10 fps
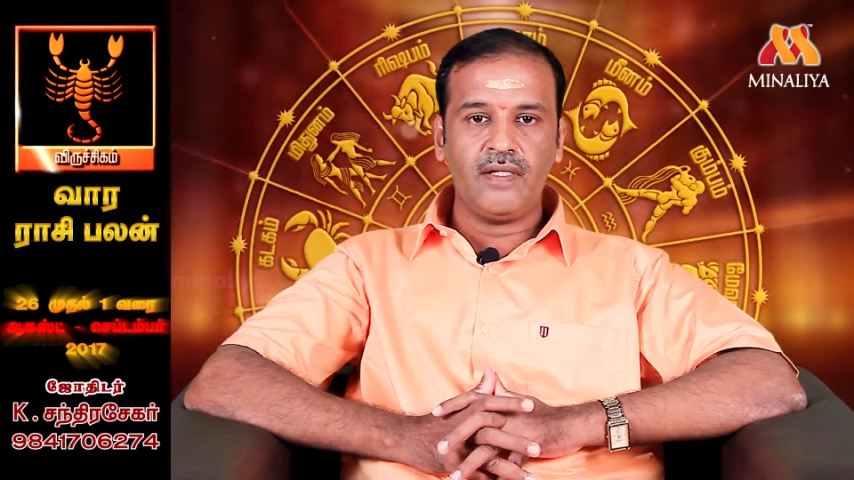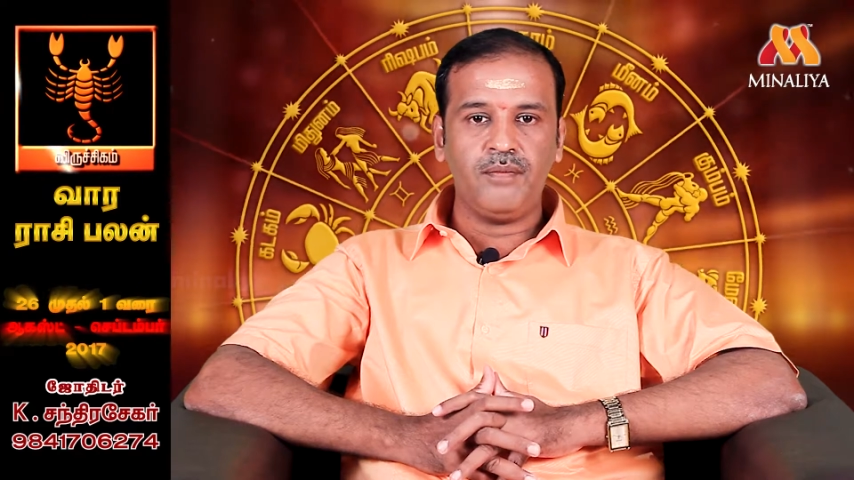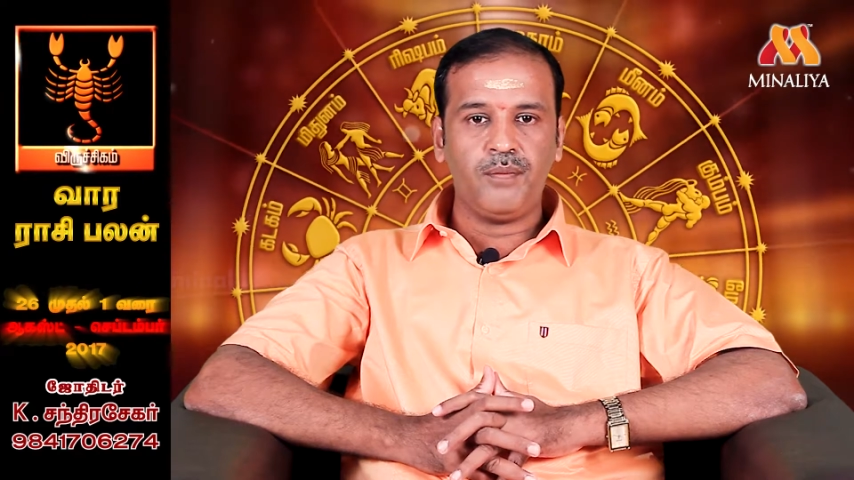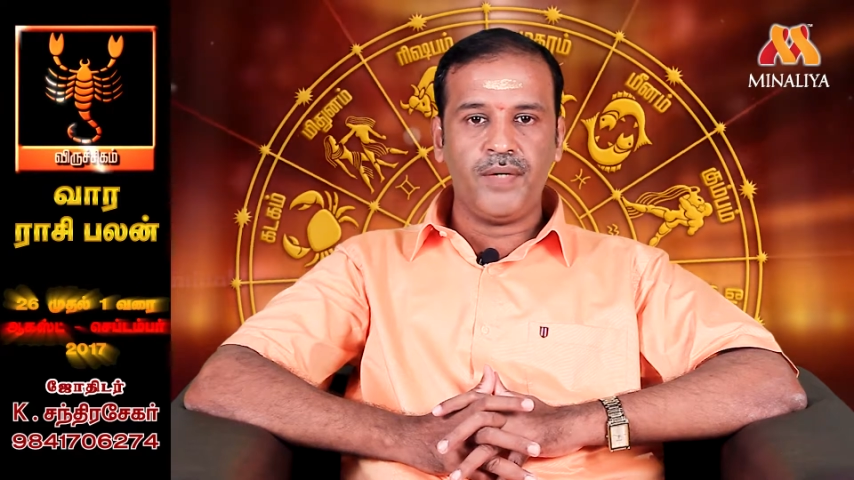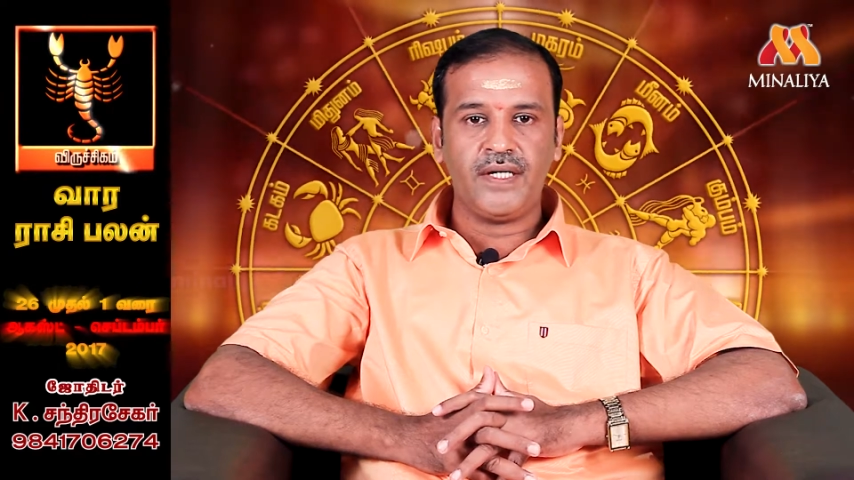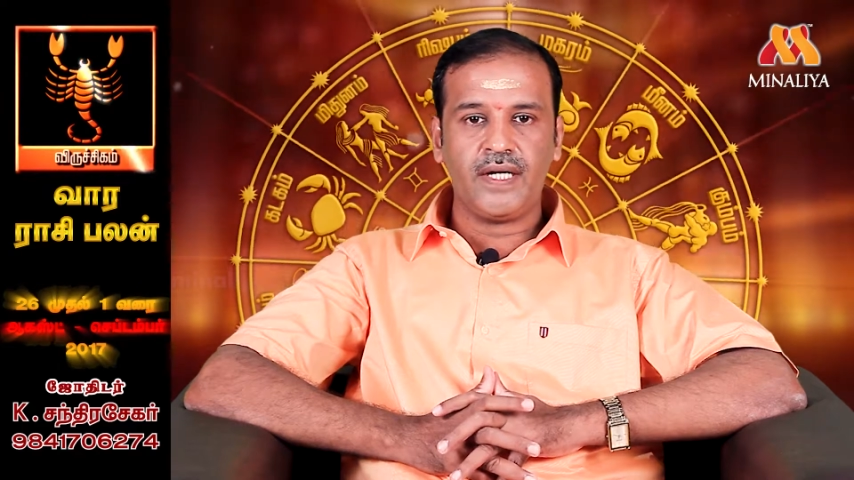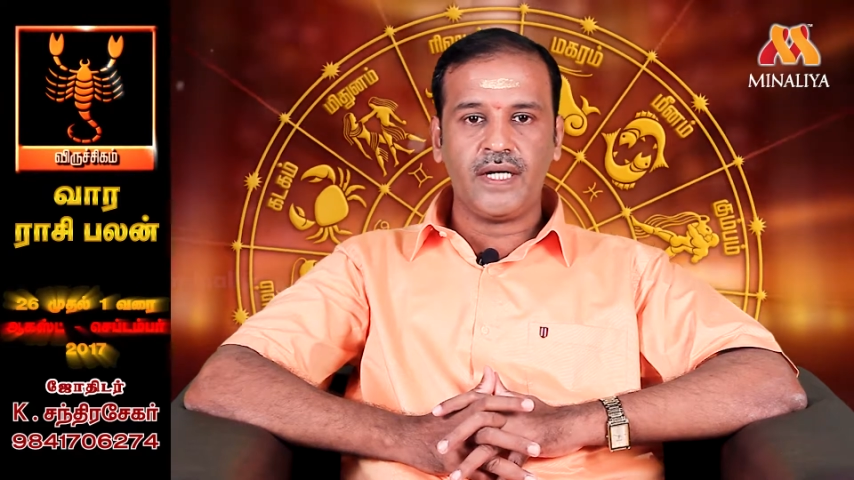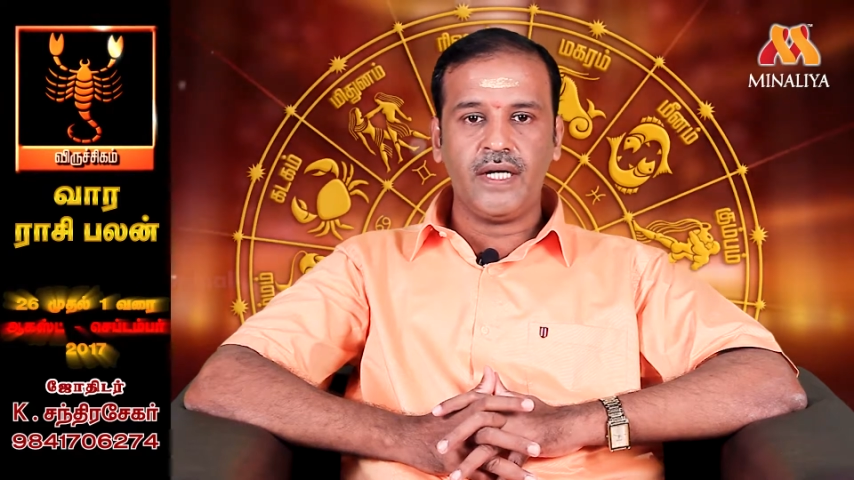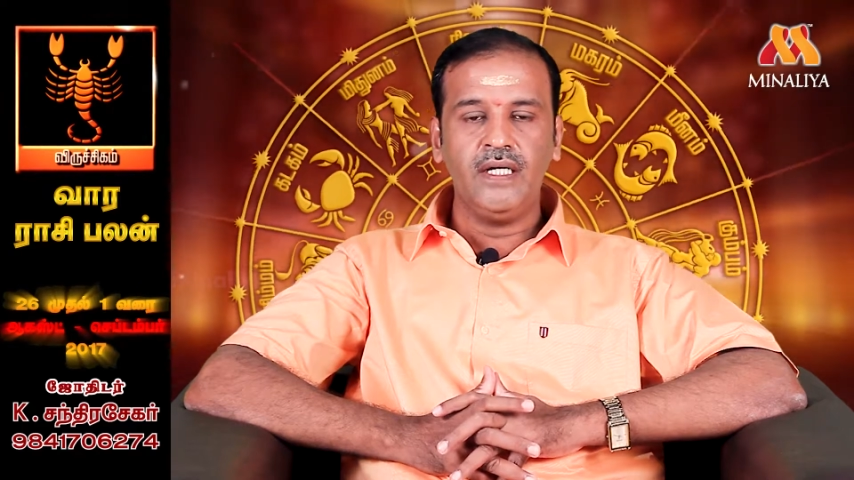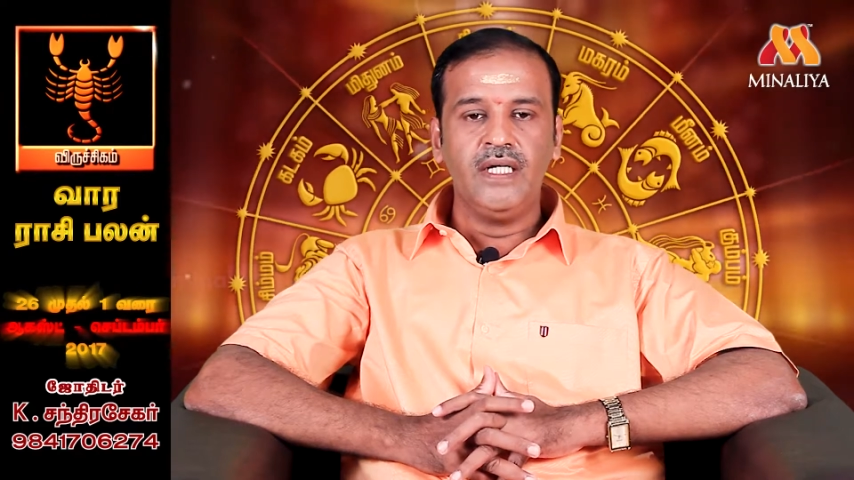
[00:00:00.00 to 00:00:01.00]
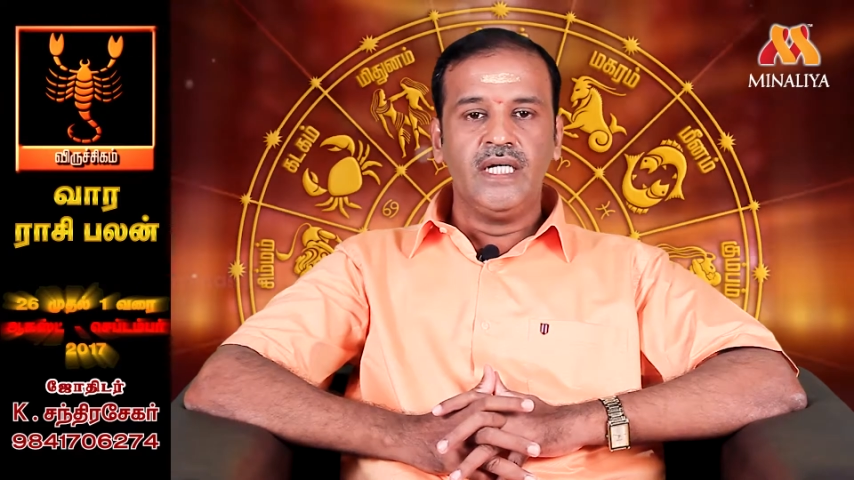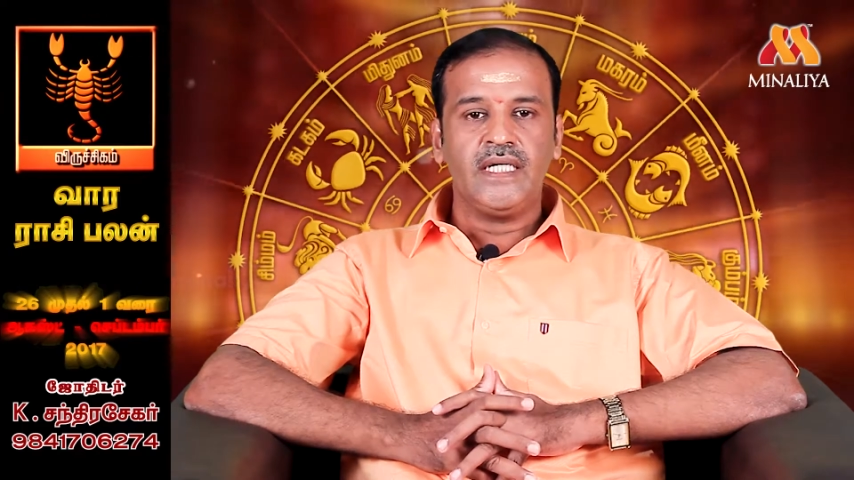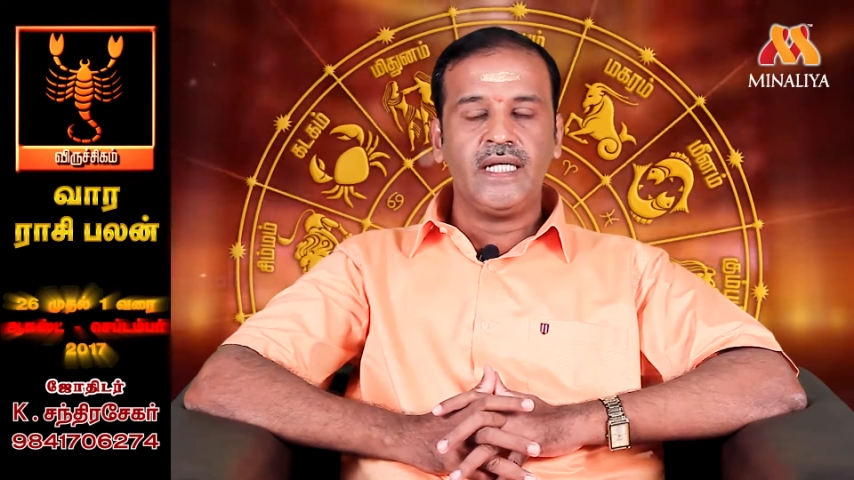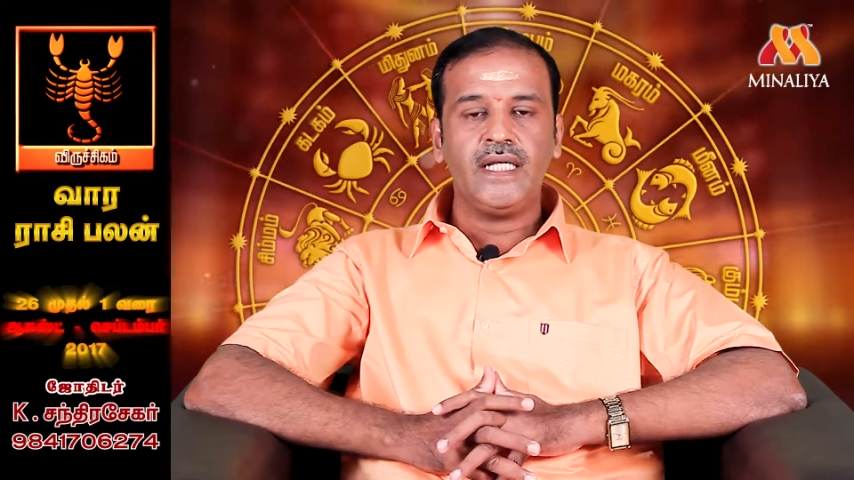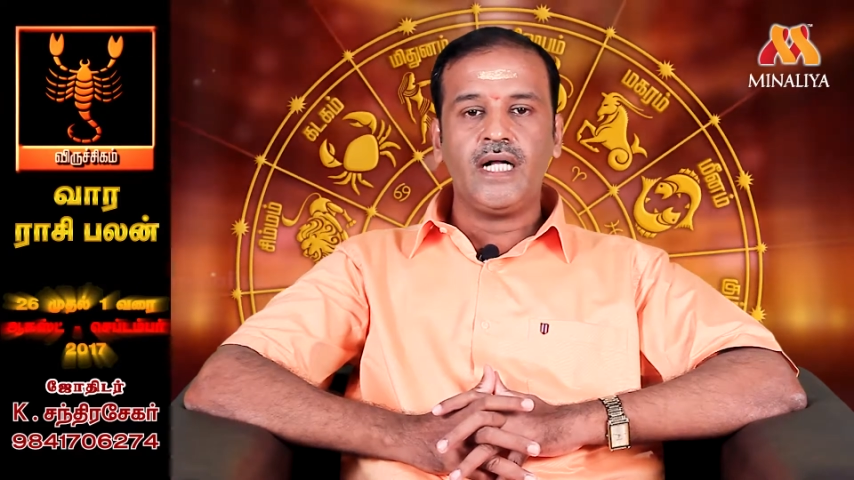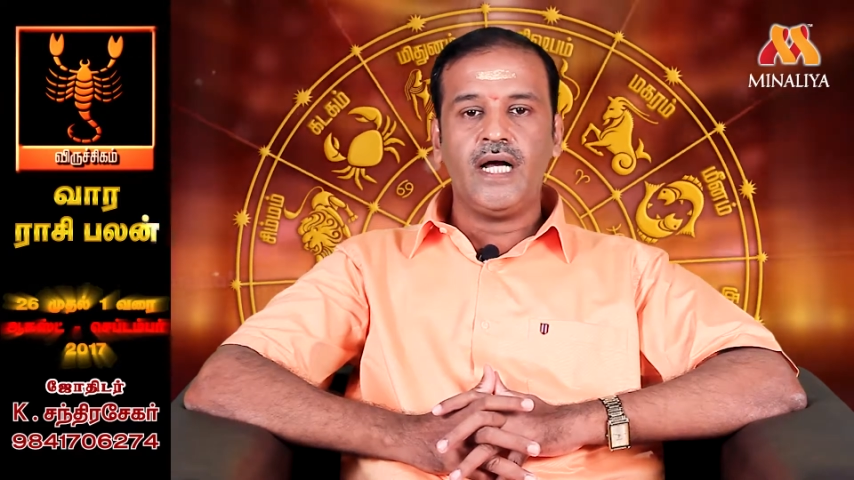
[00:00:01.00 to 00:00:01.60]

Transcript: வந்து இப்போ இருக்கு எந்த